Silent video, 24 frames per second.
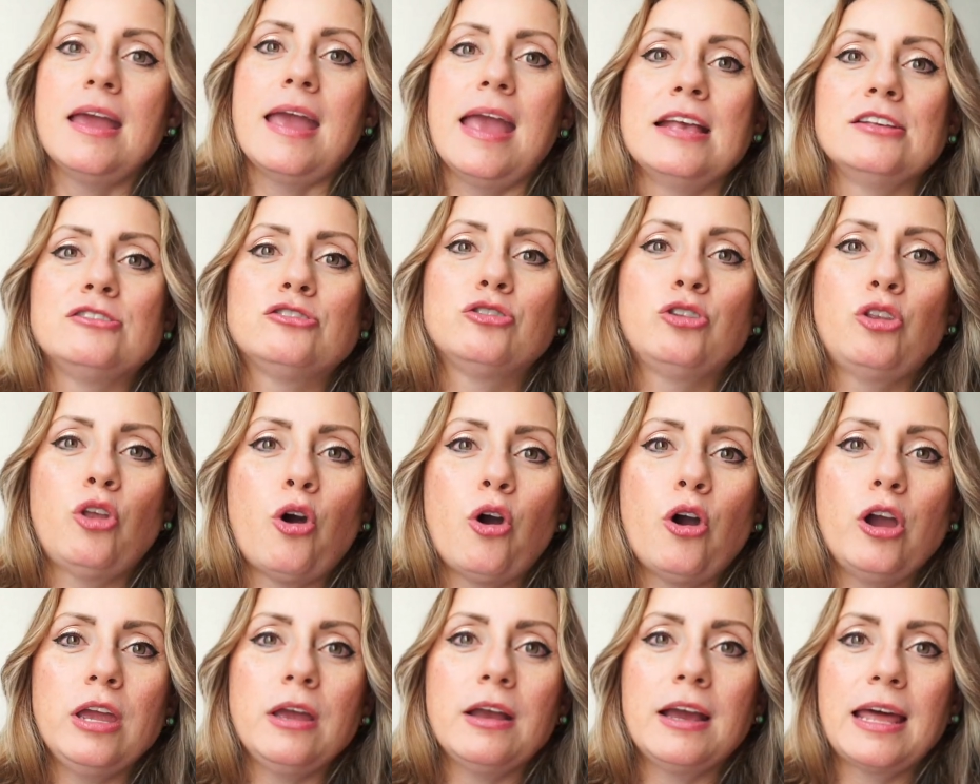
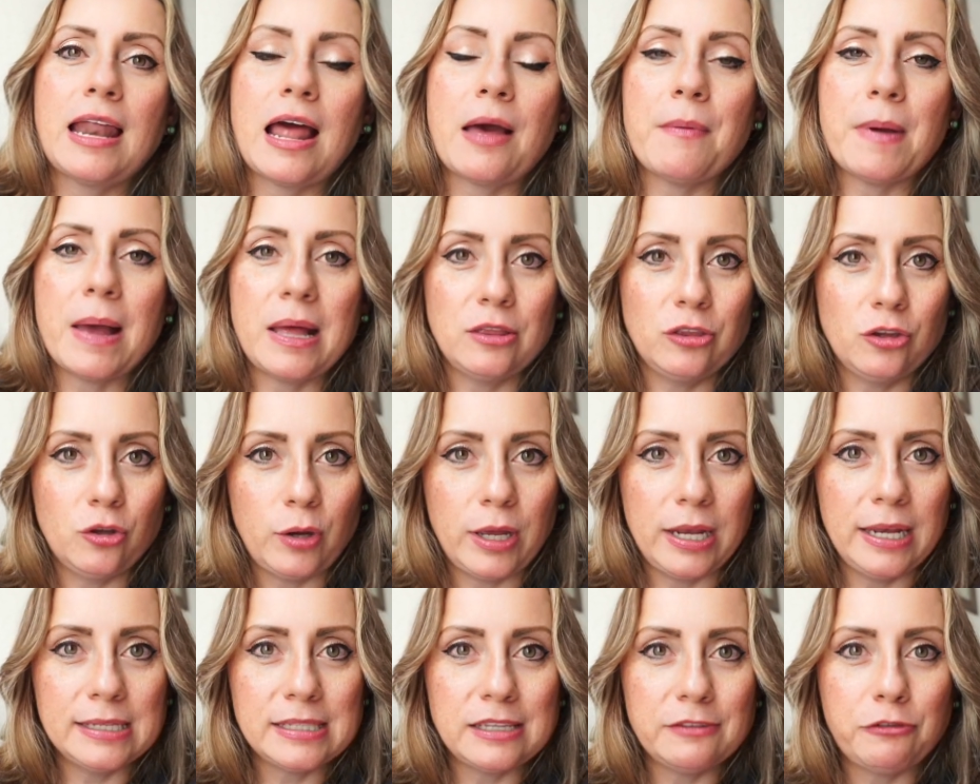Estoy grabando
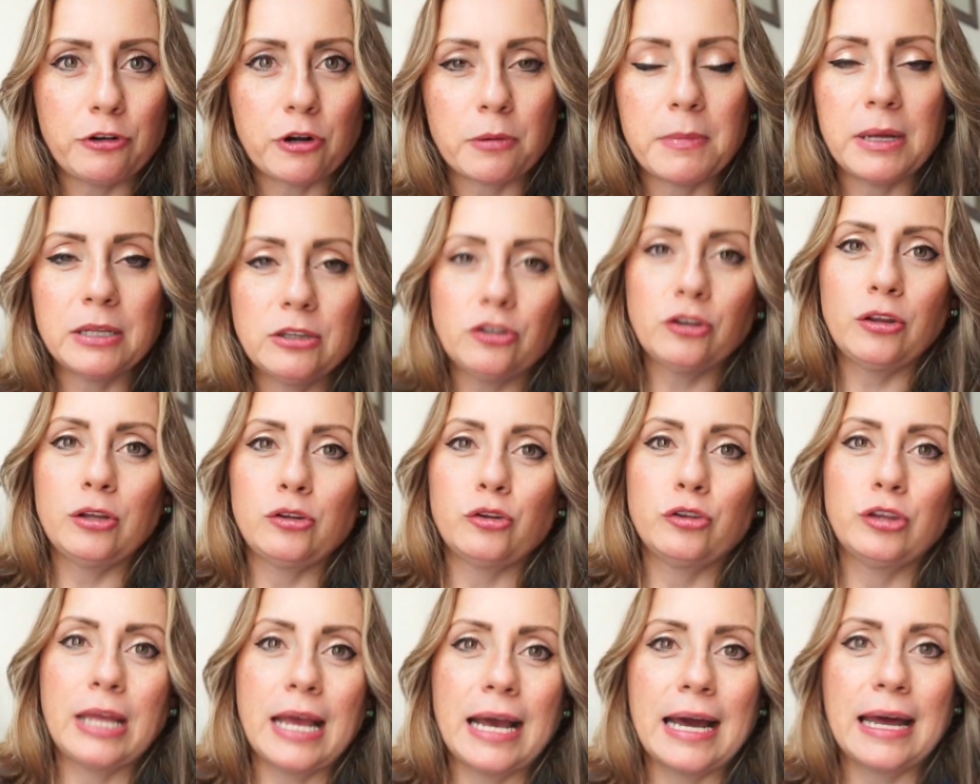en este formato en
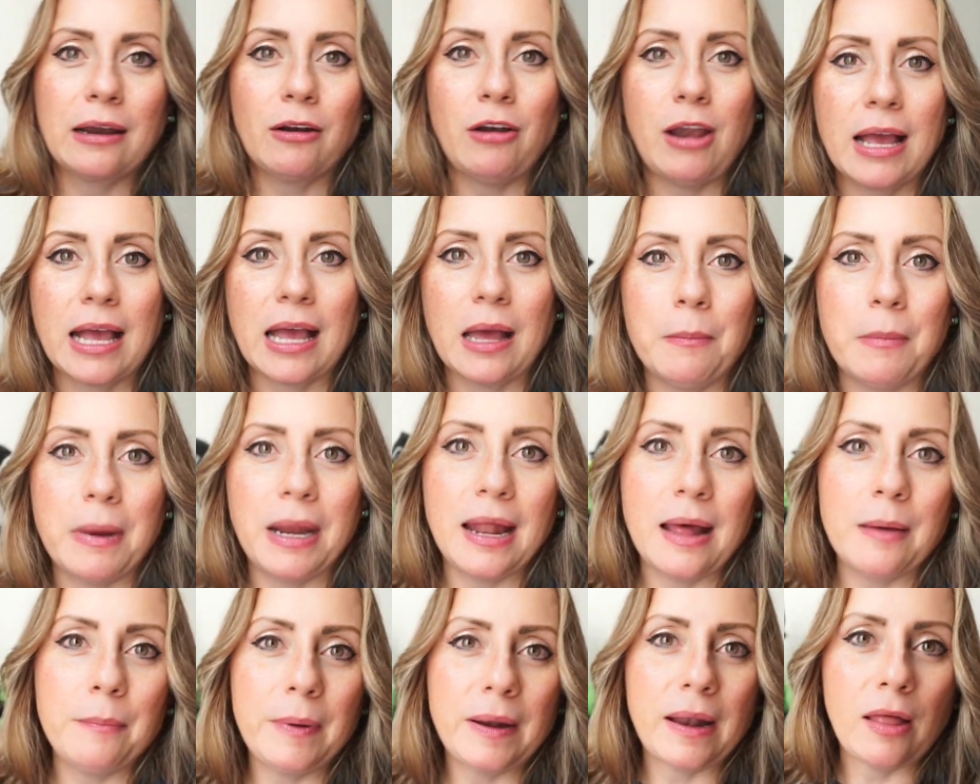donde agarro la
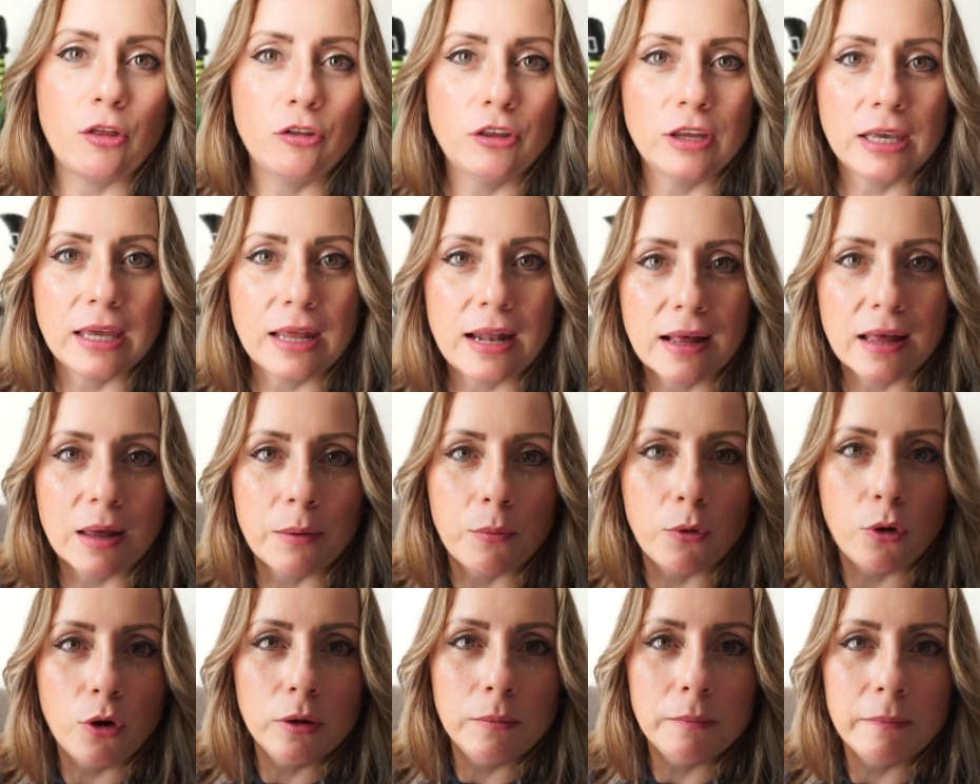cámara para donde quiera que
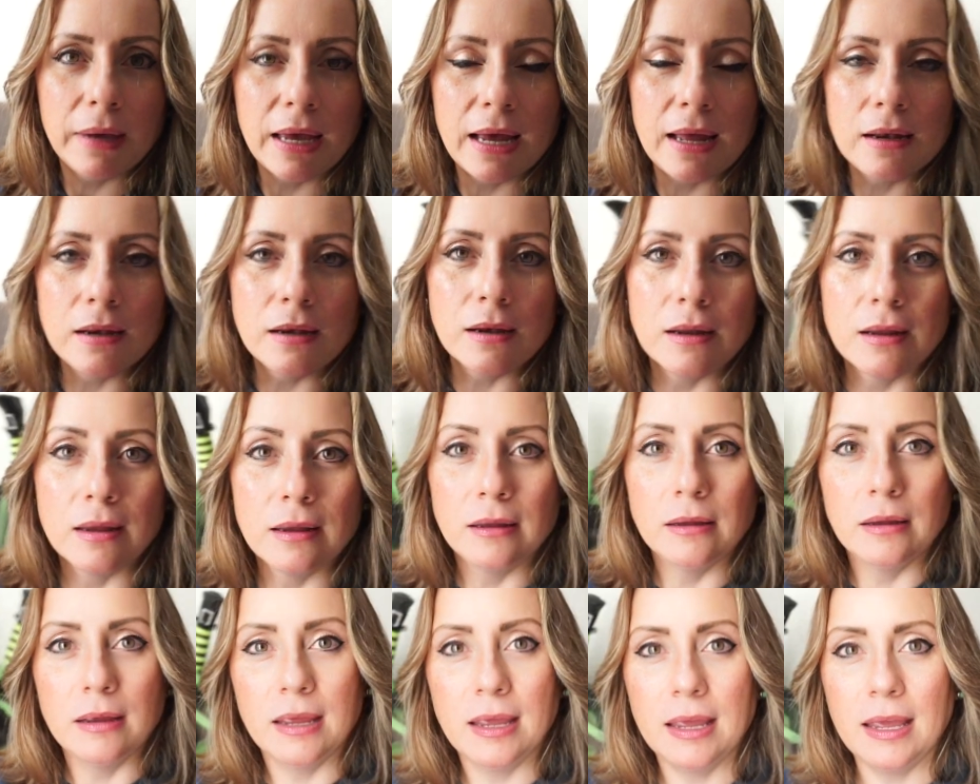voy, vean.
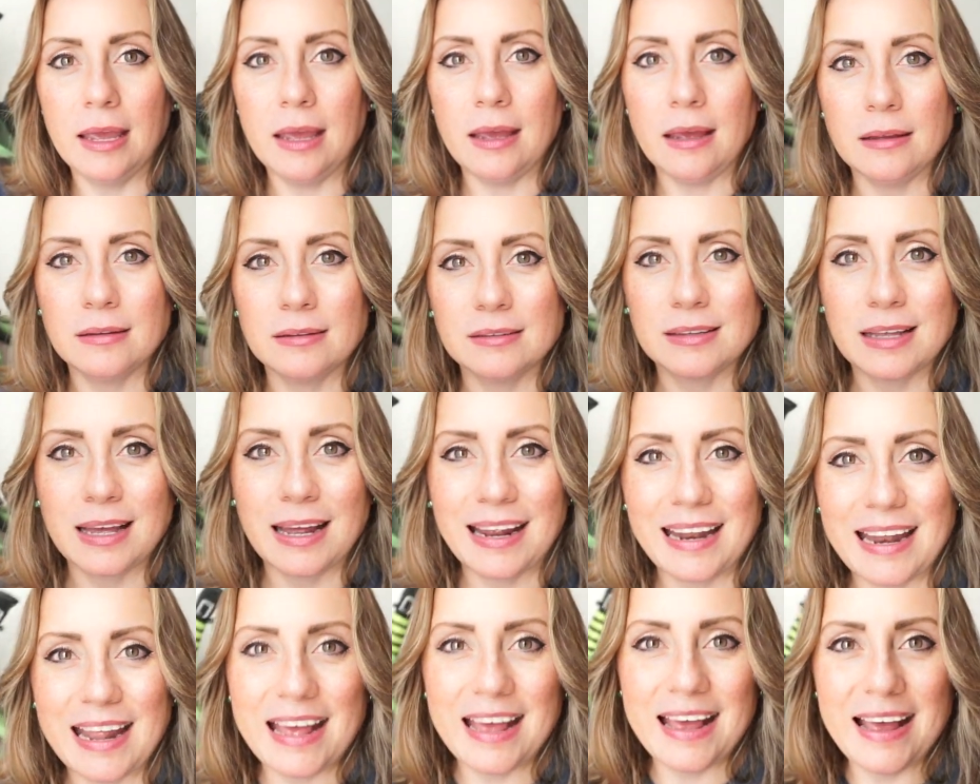Eh,
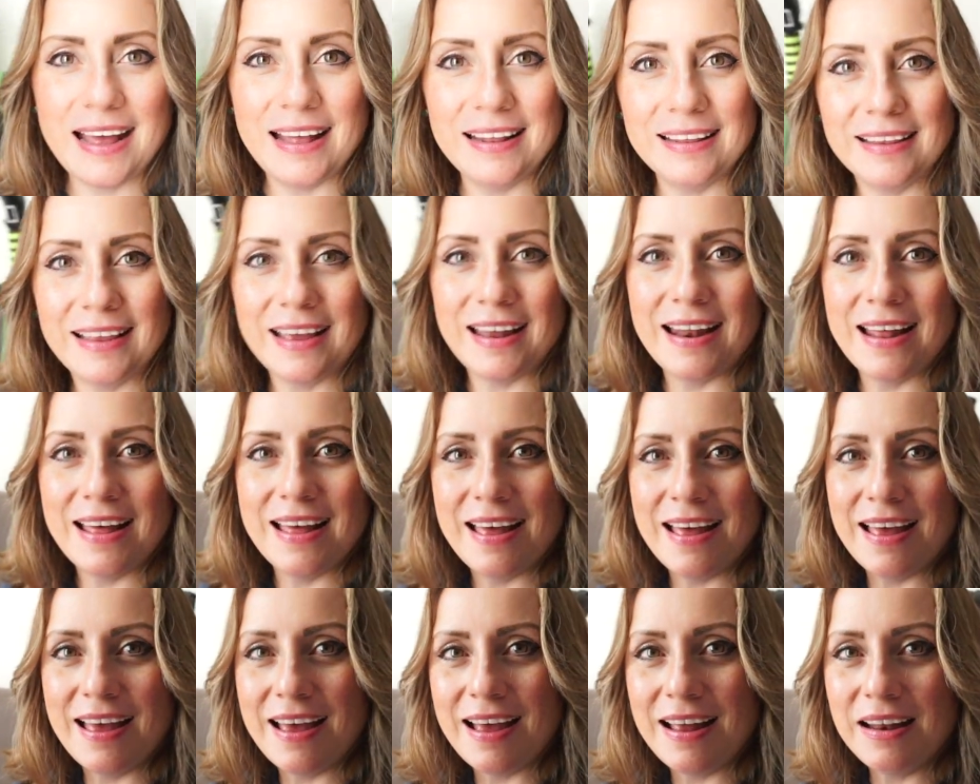tarán,
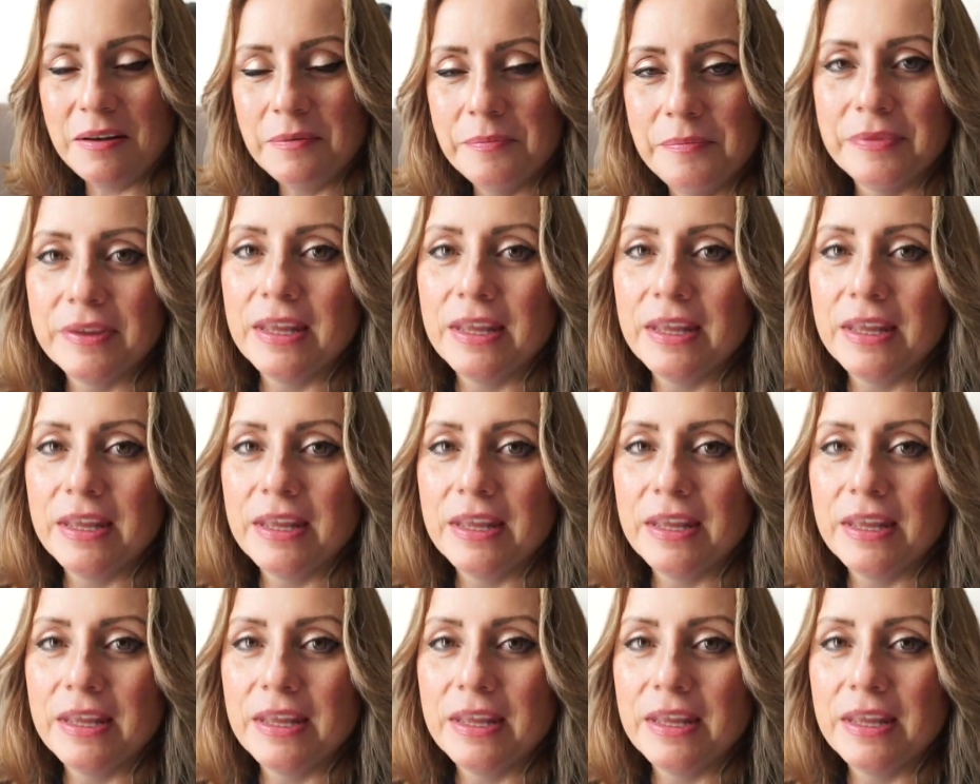tarán.